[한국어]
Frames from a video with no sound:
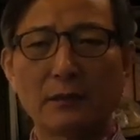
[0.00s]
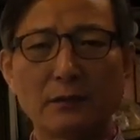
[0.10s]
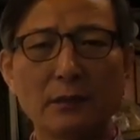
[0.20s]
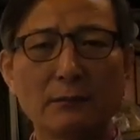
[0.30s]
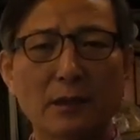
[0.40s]

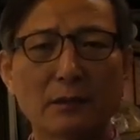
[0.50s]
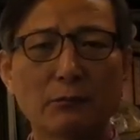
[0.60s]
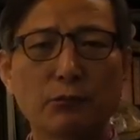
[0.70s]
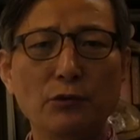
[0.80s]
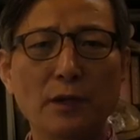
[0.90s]
저는
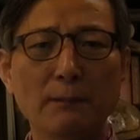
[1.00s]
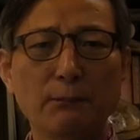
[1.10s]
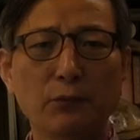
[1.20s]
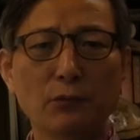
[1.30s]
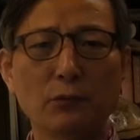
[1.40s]
말하는
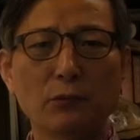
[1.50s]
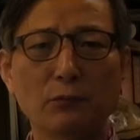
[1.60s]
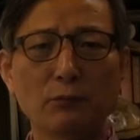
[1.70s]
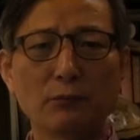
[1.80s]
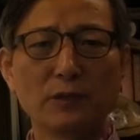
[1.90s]

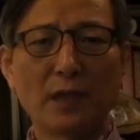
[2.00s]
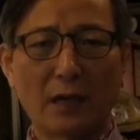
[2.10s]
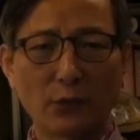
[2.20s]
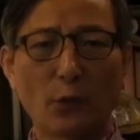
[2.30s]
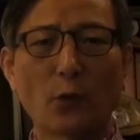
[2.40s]
불량품이
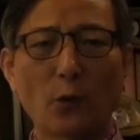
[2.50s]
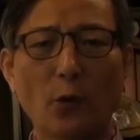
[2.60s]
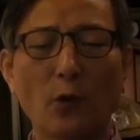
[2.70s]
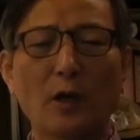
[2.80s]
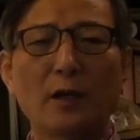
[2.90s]

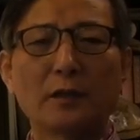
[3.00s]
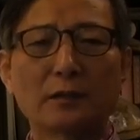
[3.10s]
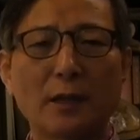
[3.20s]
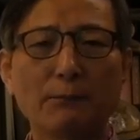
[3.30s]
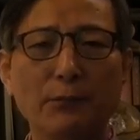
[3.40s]
아니고
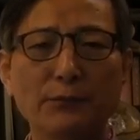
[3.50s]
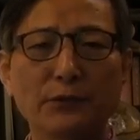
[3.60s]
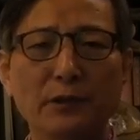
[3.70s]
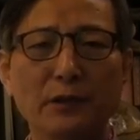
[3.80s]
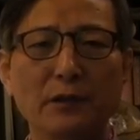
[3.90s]

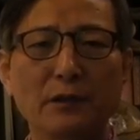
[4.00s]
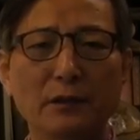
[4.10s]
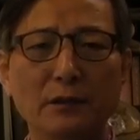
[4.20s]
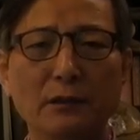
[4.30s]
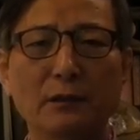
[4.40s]
상품성이
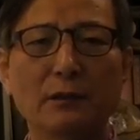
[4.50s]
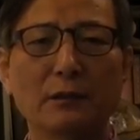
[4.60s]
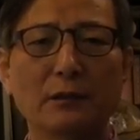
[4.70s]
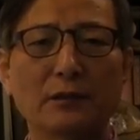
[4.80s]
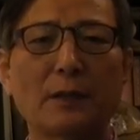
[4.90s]
있는
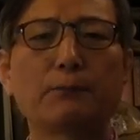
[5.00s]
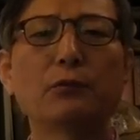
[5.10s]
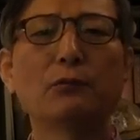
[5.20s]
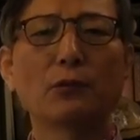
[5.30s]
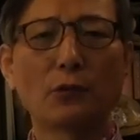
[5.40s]

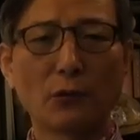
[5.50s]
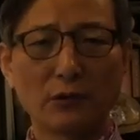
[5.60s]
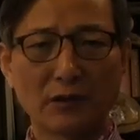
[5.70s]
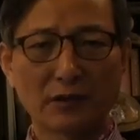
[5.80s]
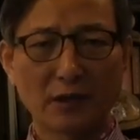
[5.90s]
제품으로
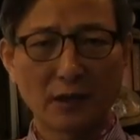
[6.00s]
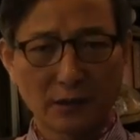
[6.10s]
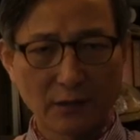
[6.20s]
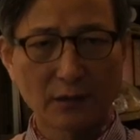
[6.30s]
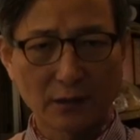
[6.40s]
이 세상에
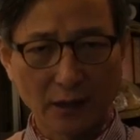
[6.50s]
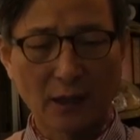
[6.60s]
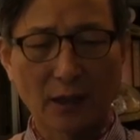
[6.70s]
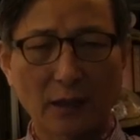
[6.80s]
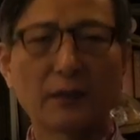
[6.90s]

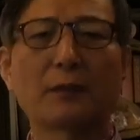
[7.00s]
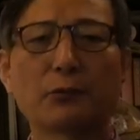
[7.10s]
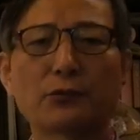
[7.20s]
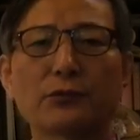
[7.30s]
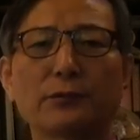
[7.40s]
태어났다. 이렇게
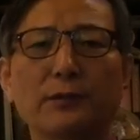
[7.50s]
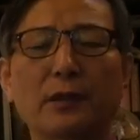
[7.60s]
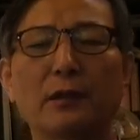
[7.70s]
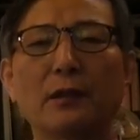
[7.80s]
볼 수 있습니다.